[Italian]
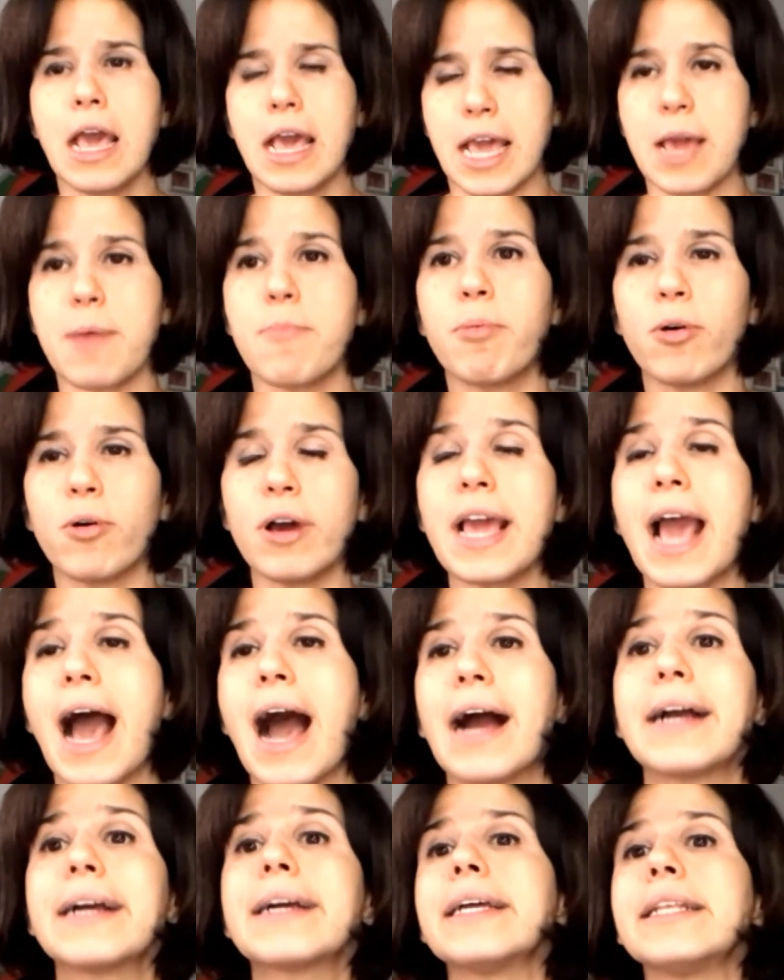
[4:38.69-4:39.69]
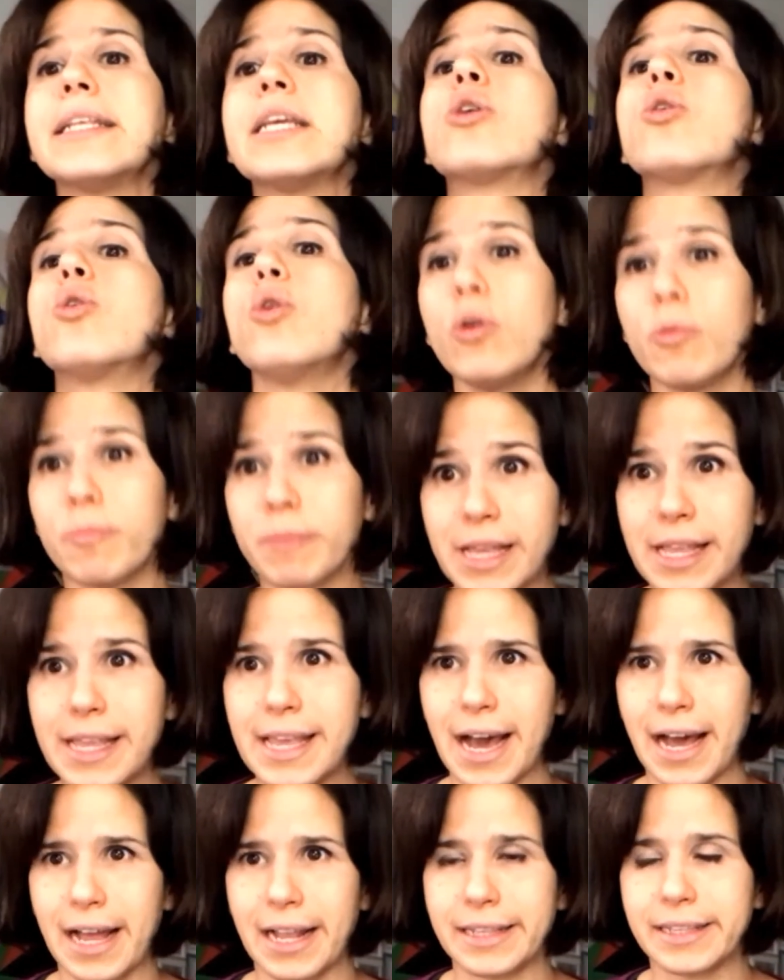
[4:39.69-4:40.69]
E poi anche di come gli
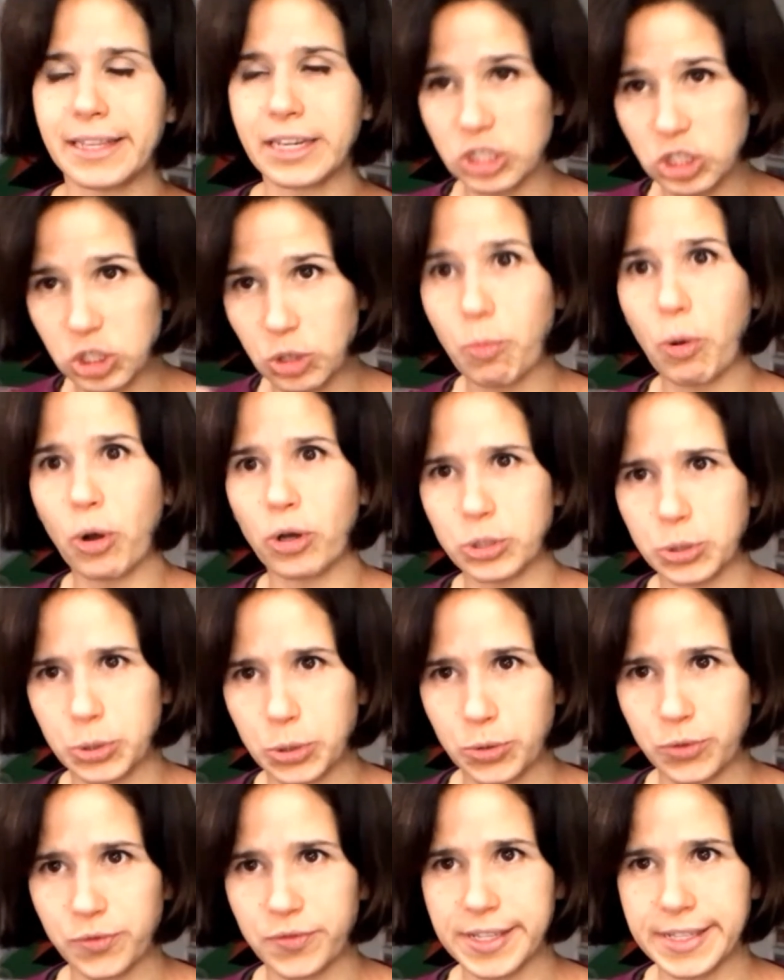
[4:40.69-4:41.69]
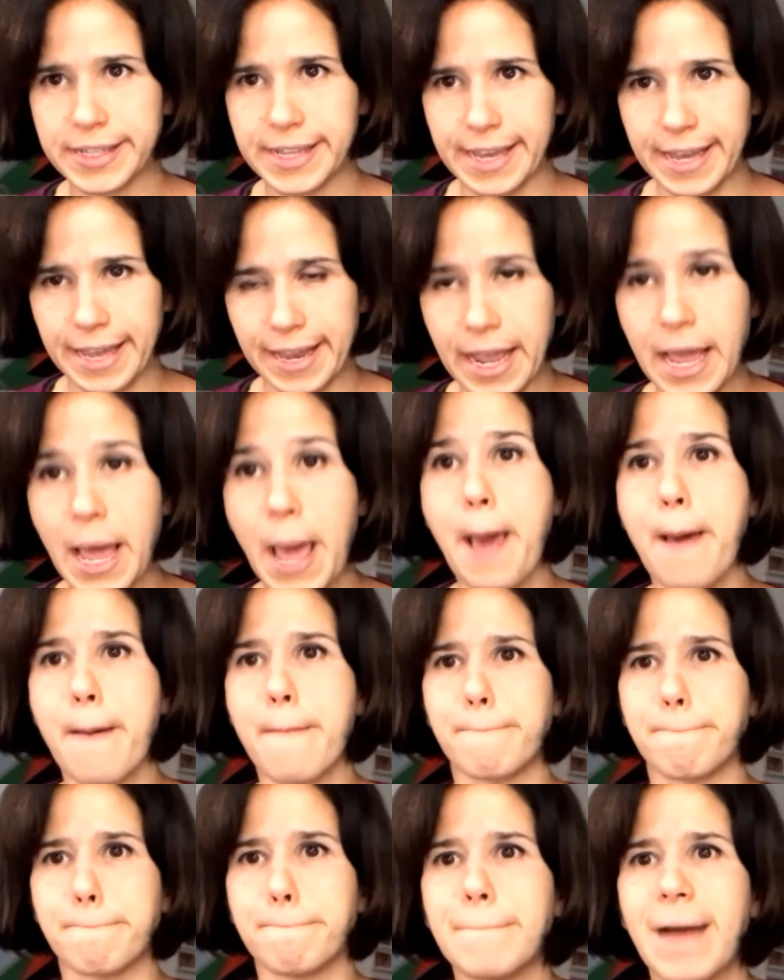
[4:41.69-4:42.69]
altri ci possono vedere,
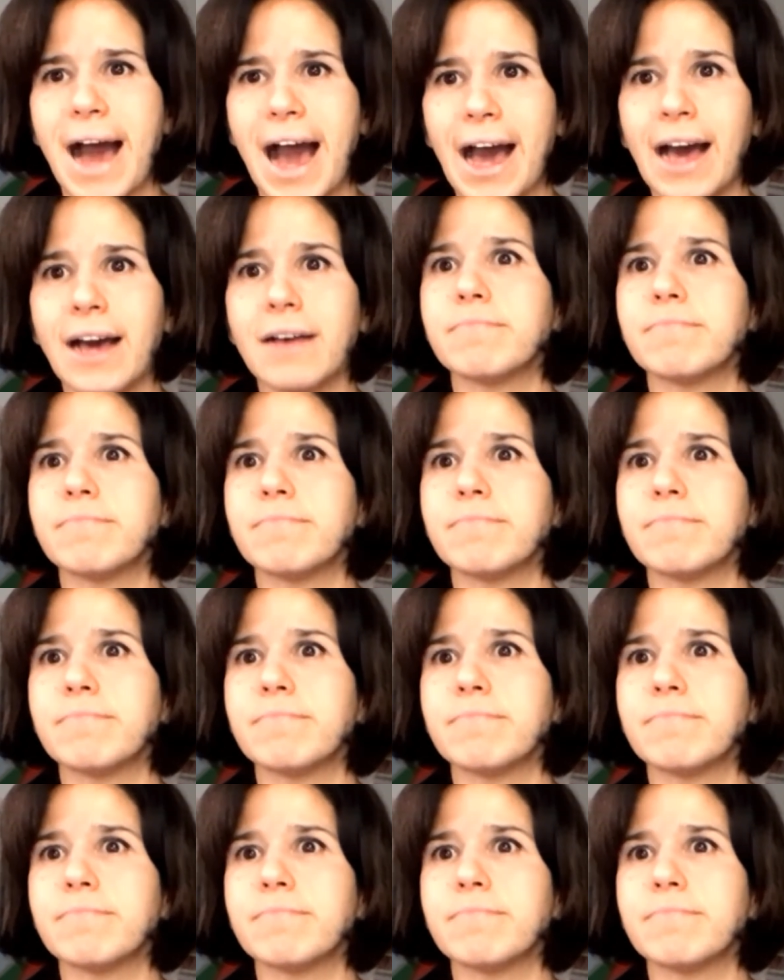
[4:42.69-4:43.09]
ma